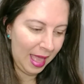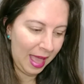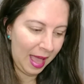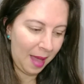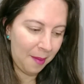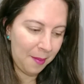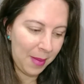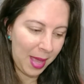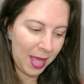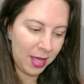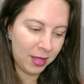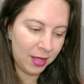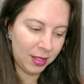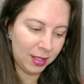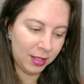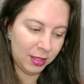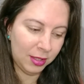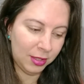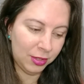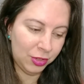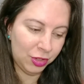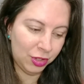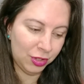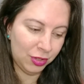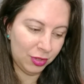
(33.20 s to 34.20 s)
A
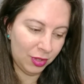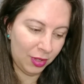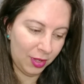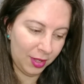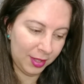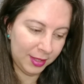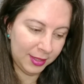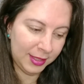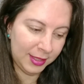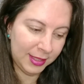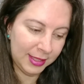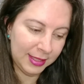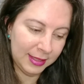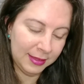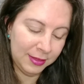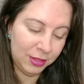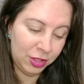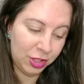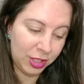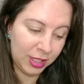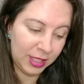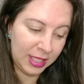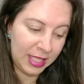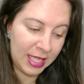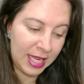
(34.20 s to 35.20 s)
maioria de nós
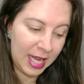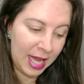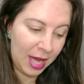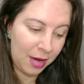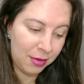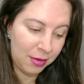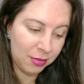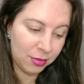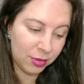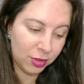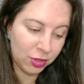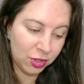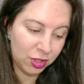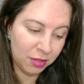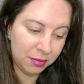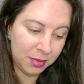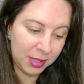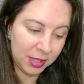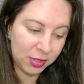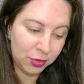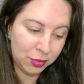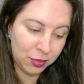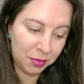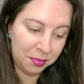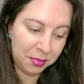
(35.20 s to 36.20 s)
diria algo
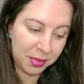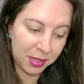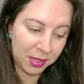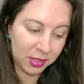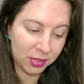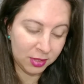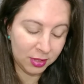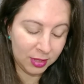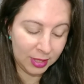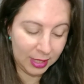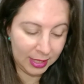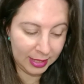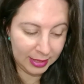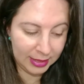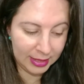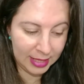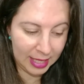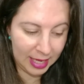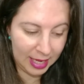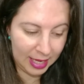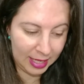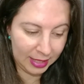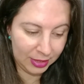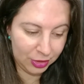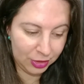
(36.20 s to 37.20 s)
sobre a sua
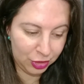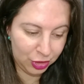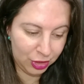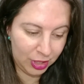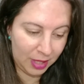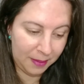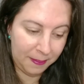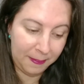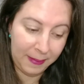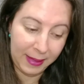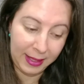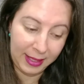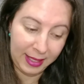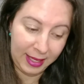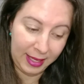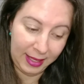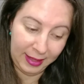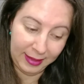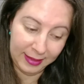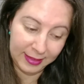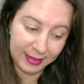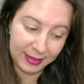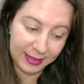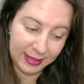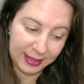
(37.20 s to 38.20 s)
personalidade,
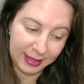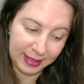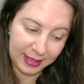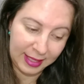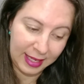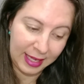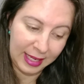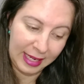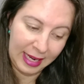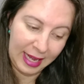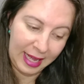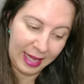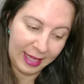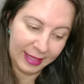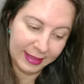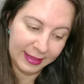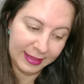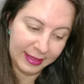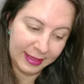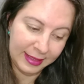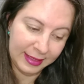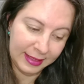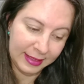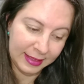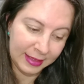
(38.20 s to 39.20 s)
aparência,
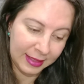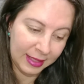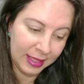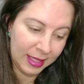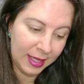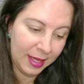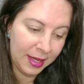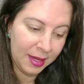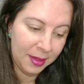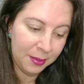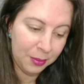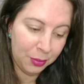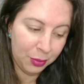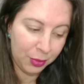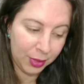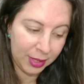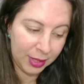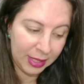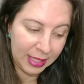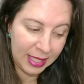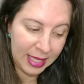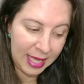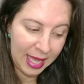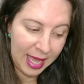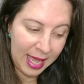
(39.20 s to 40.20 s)
caráter,
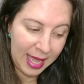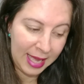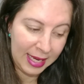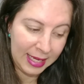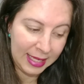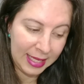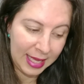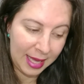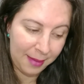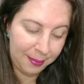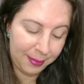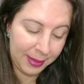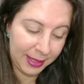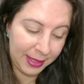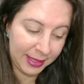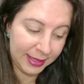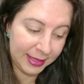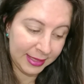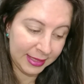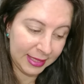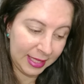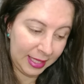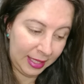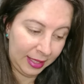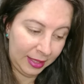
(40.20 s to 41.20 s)
porque ele é
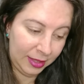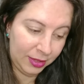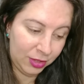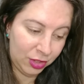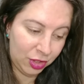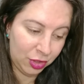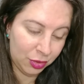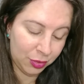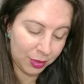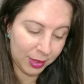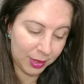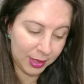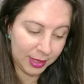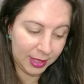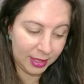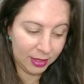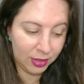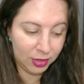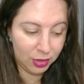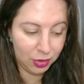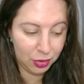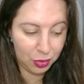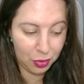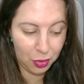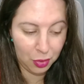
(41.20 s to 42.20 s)
presente ou
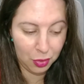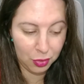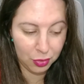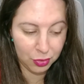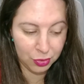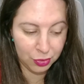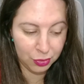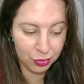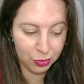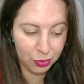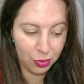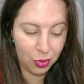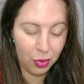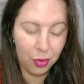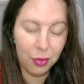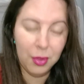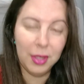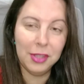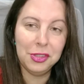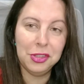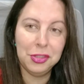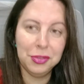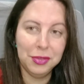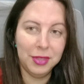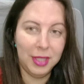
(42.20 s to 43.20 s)
atencioso ou
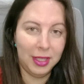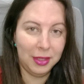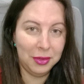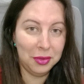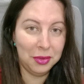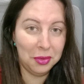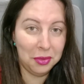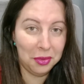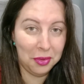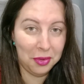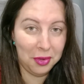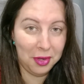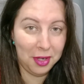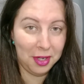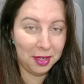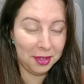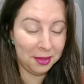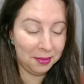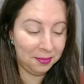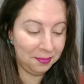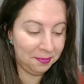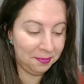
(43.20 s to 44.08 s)
ajudador.